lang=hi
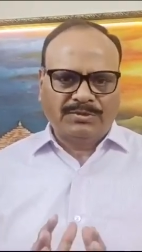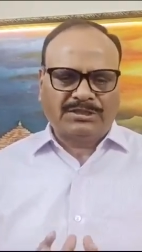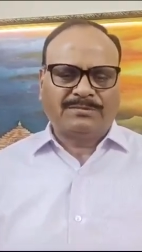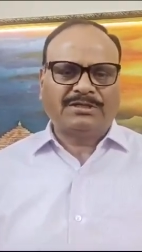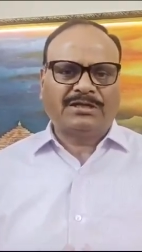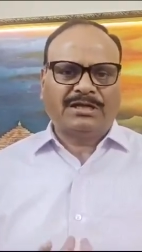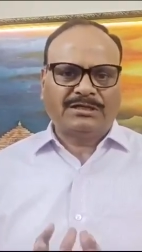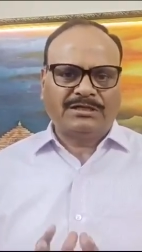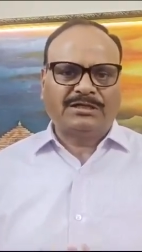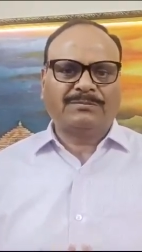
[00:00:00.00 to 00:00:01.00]
वित्त मंत्री
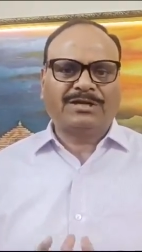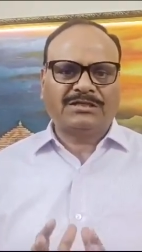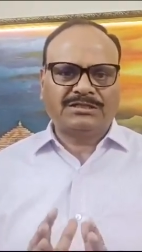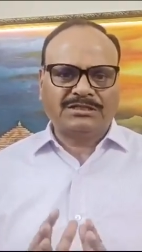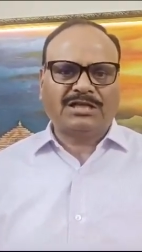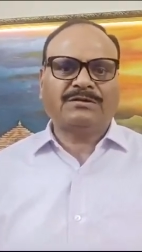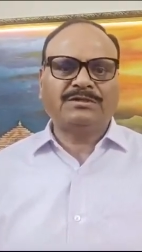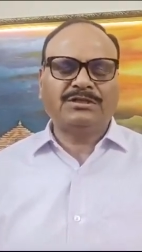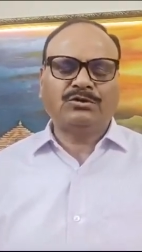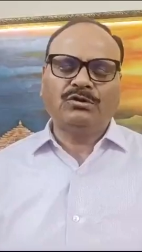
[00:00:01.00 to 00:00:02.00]
आदरणीय निर्मला
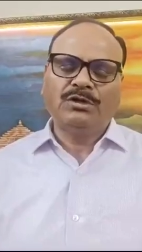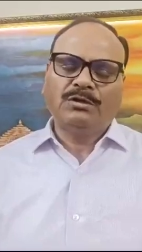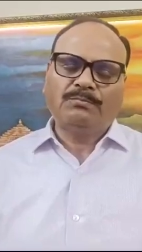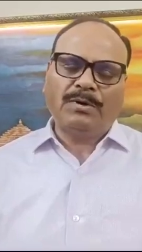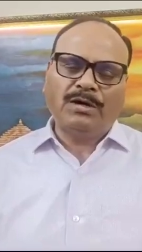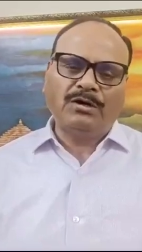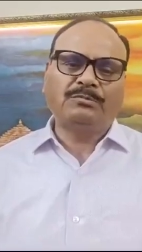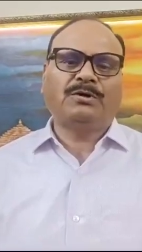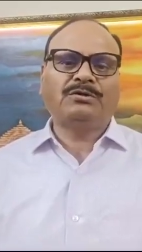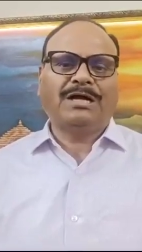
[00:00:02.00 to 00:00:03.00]
सीतारमन जी को
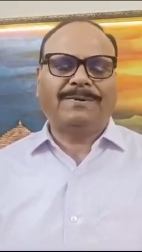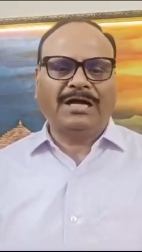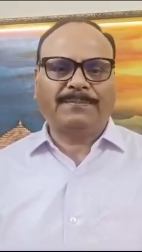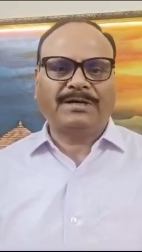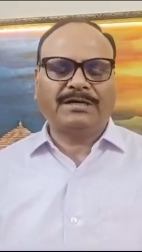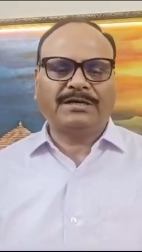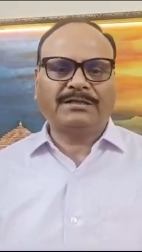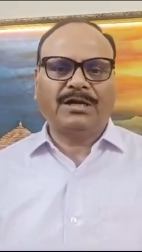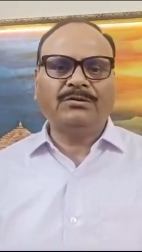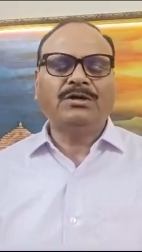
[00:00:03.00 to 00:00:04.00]
बहुत बहुत आभार प्रकट
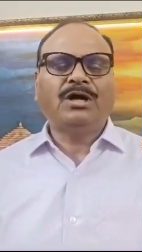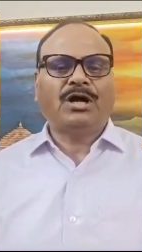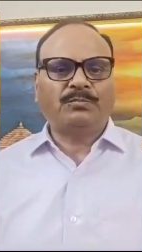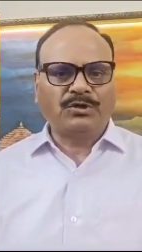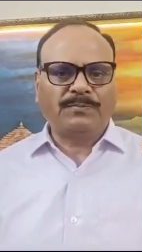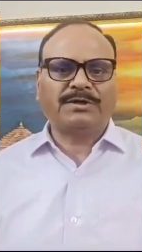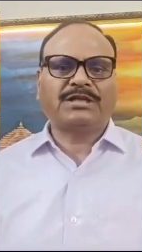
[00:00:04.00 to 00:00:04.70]
करता हूं और पूरे